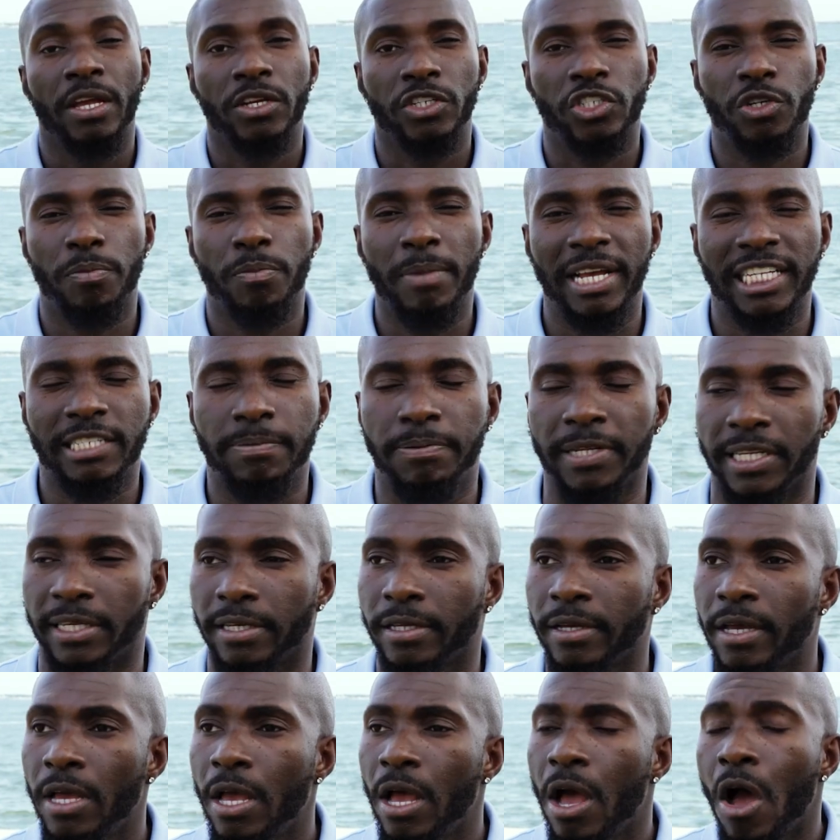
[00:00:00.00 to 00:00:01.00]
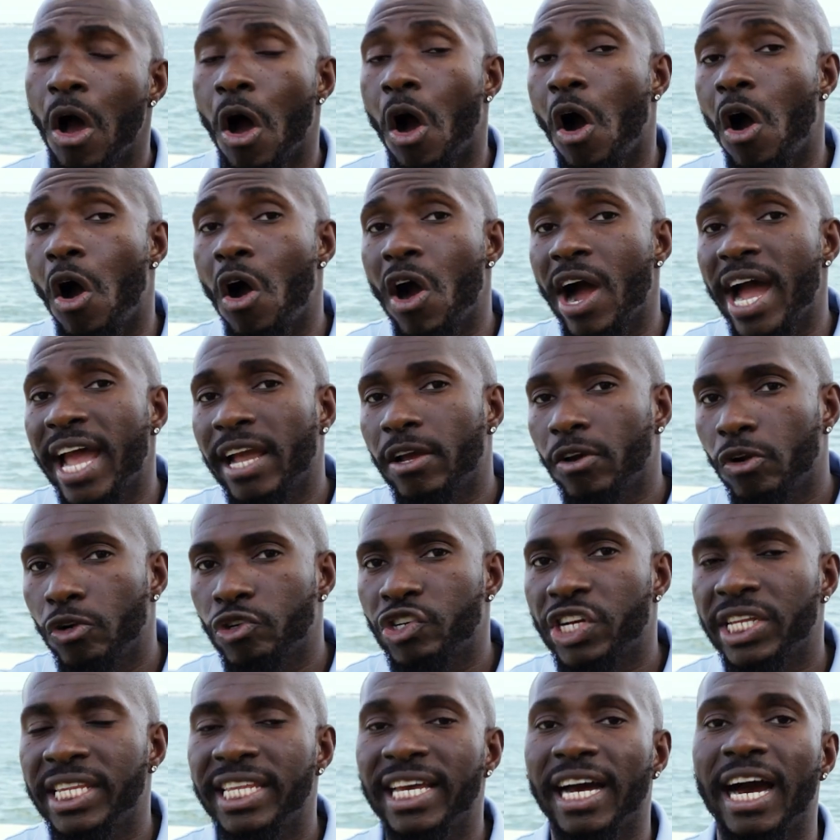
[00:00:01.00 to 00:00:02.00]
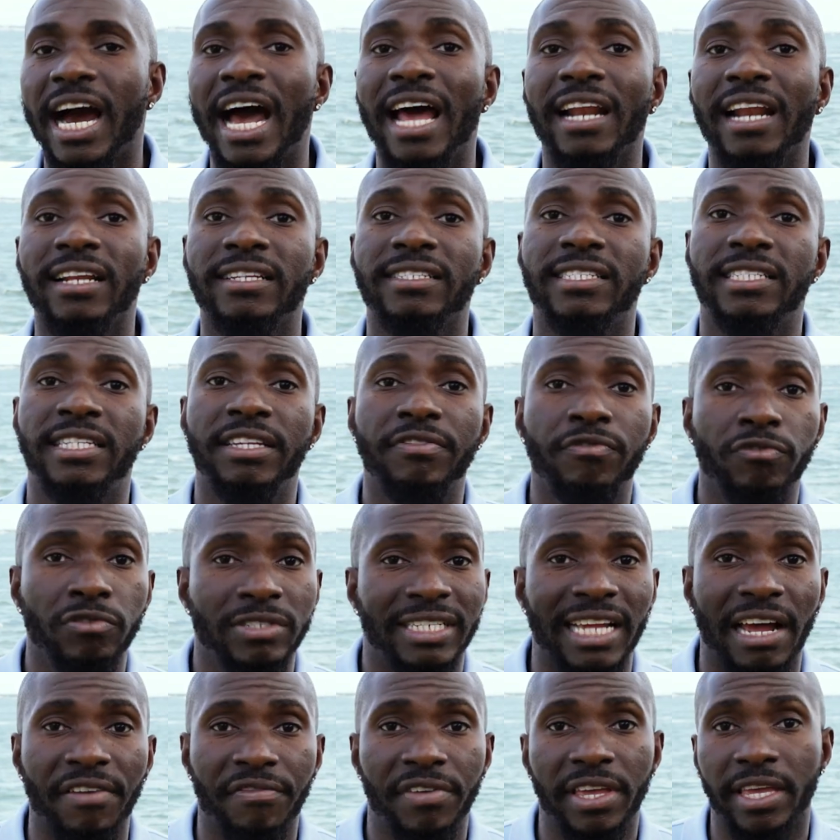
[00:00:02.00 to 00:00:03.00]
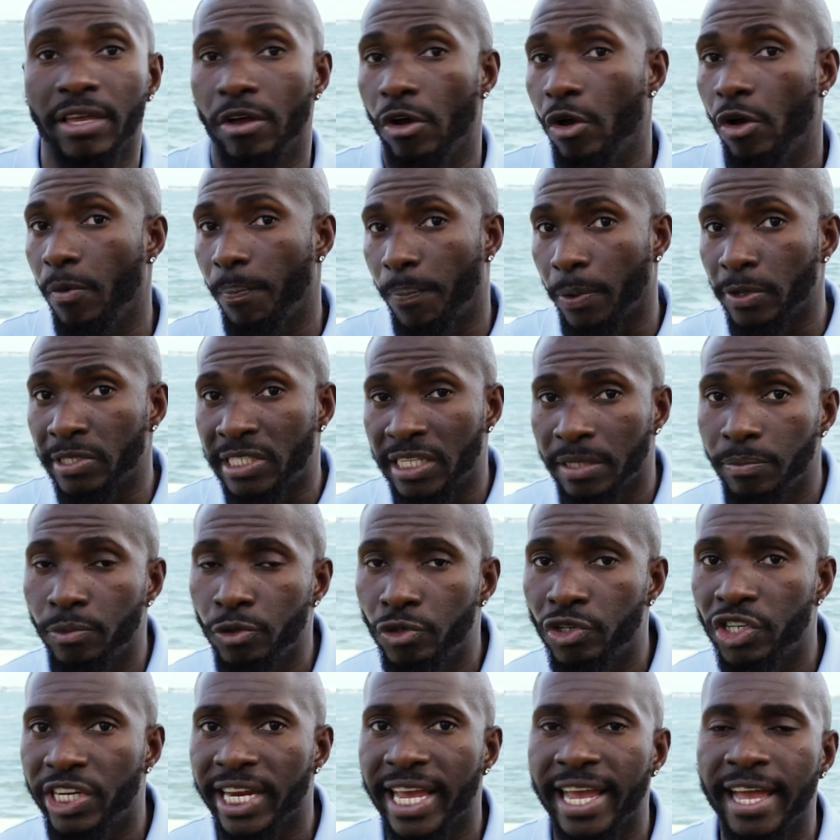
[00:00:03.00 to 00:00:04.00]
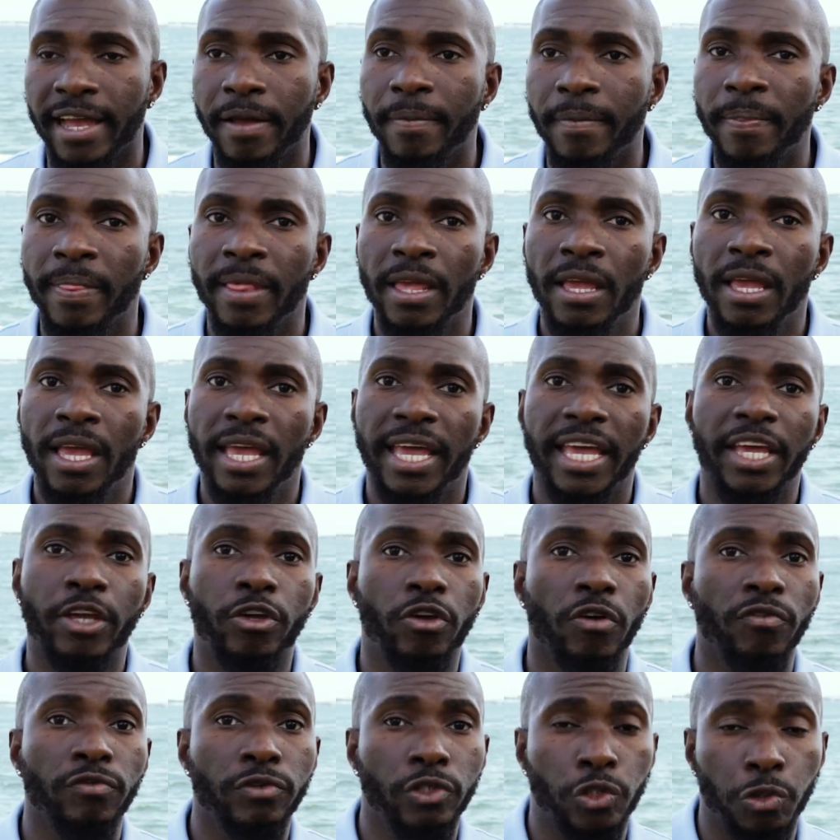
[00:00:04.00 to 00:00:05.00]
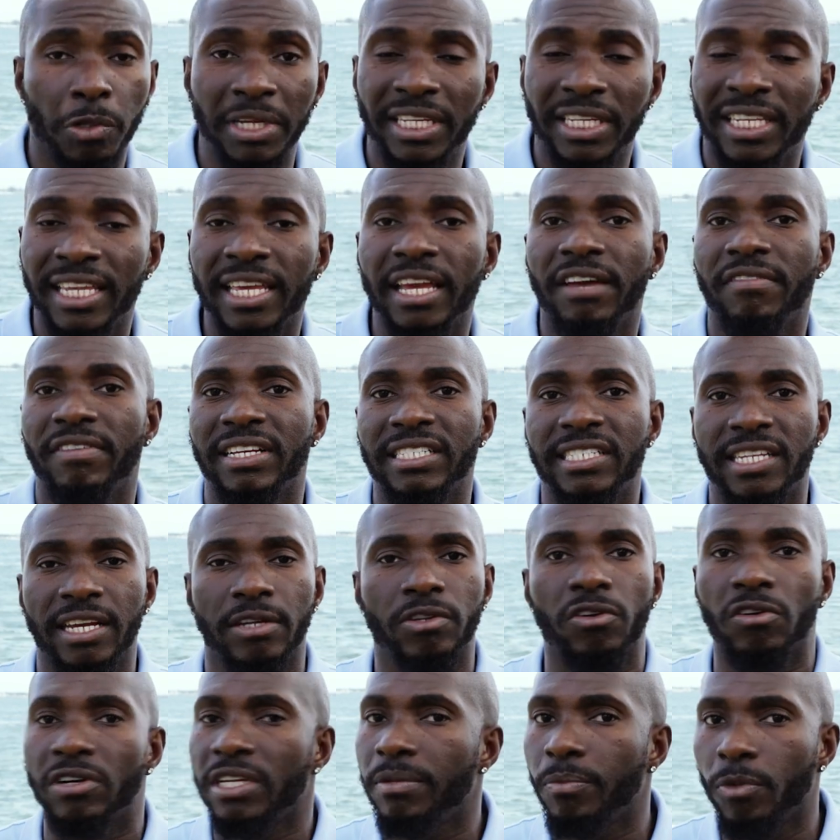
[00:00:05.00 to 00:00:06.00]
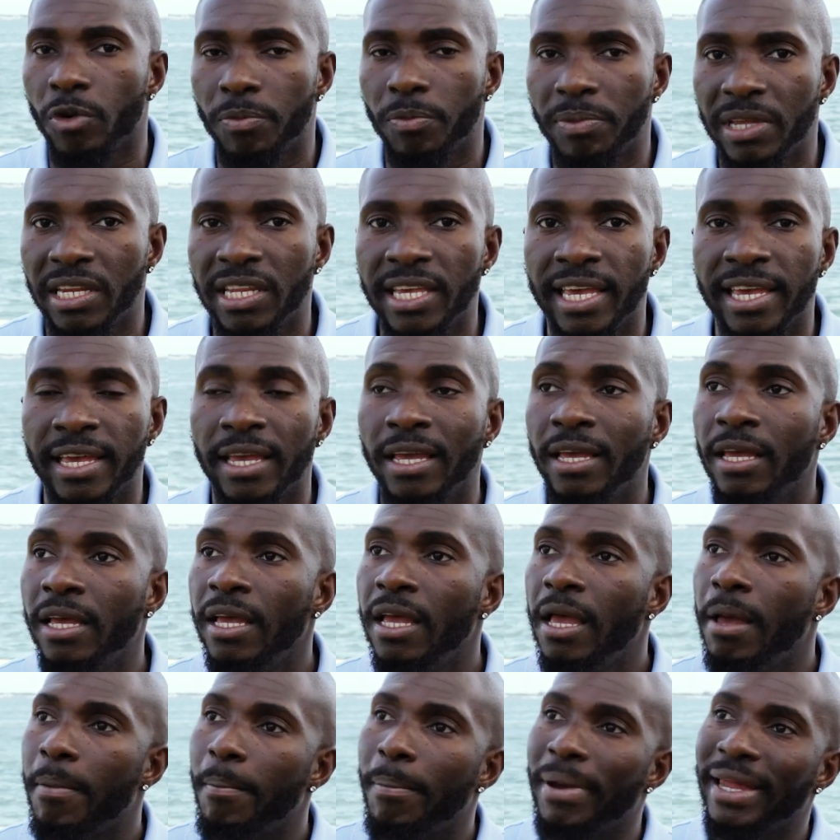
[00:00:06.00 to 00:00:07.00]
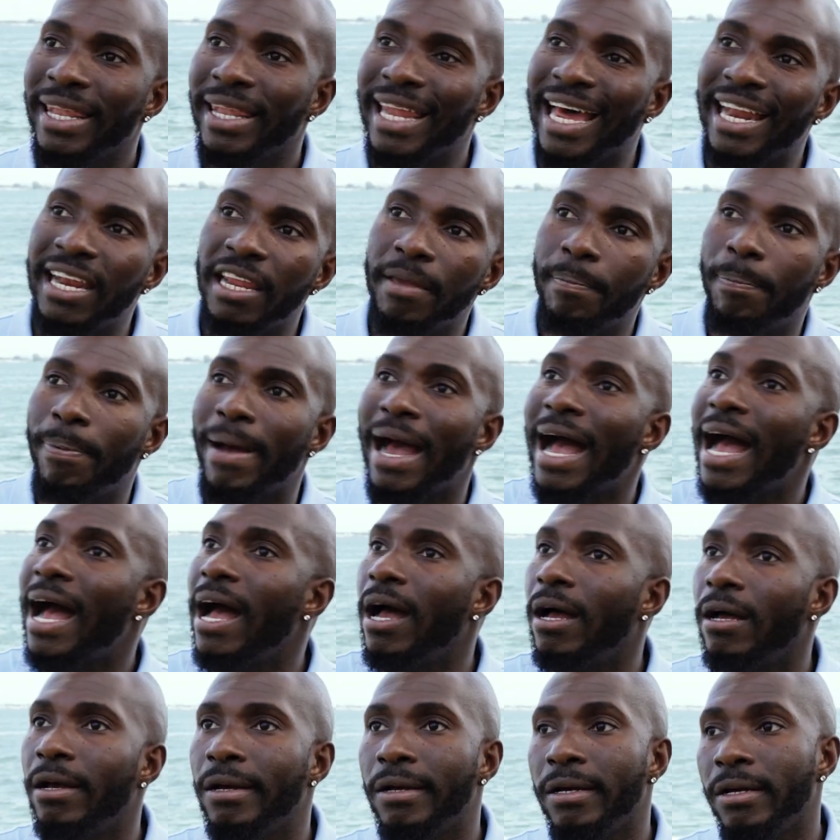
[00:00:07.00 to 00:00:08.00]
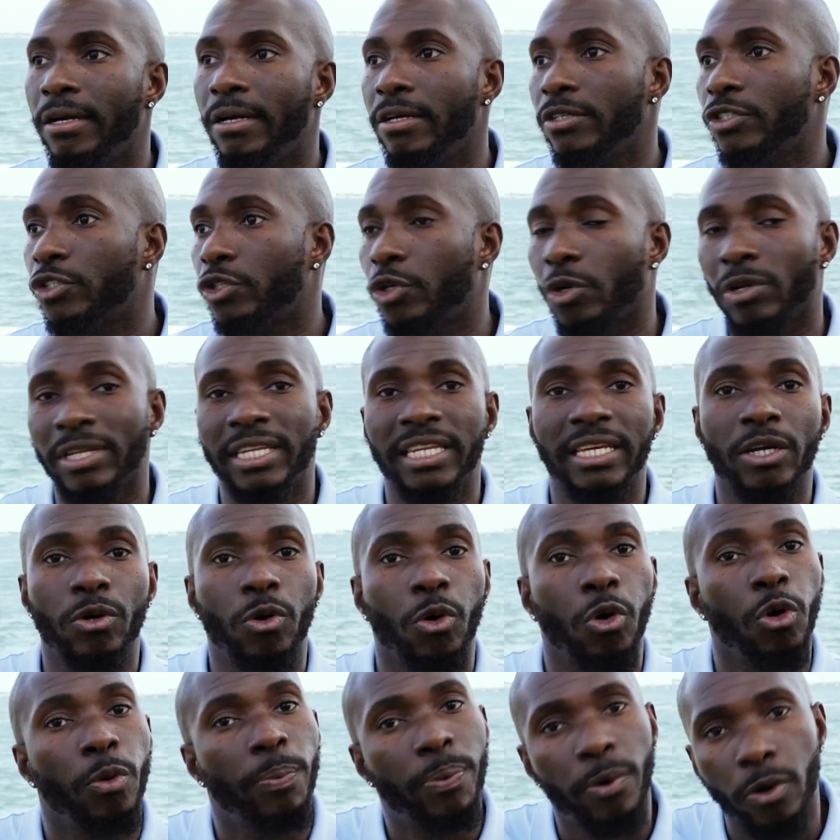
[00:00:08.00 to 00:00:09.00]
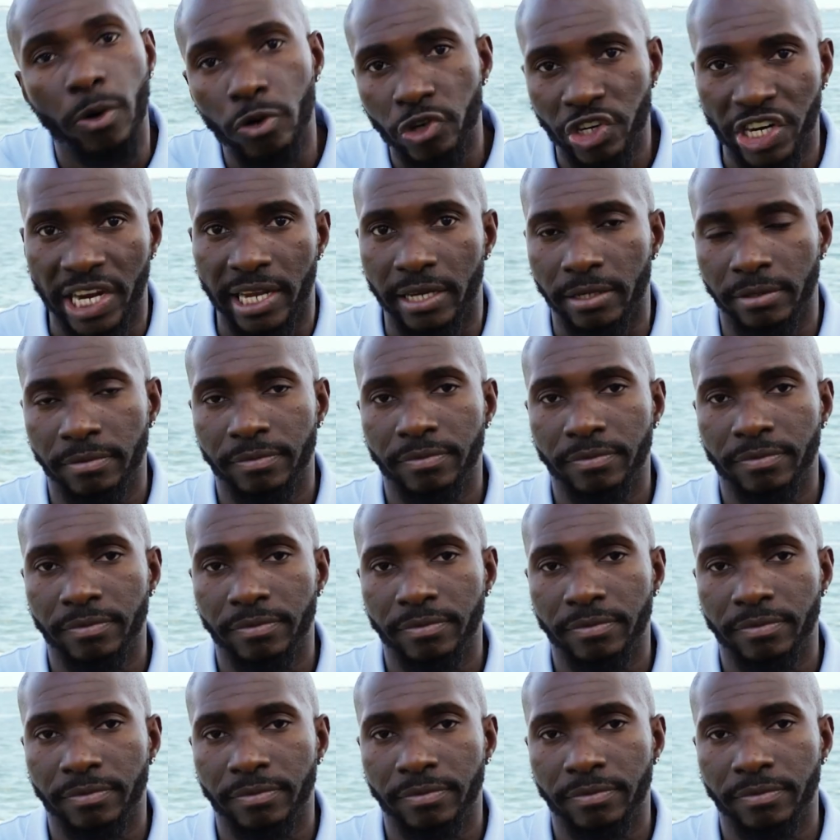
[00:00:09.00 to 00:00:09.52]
Je m'explique. En règle générale, si vous avez un petit budget, et que vous souhaitez investir dans l'immobilier, ben, n'allez pas euh, sur des gros projets.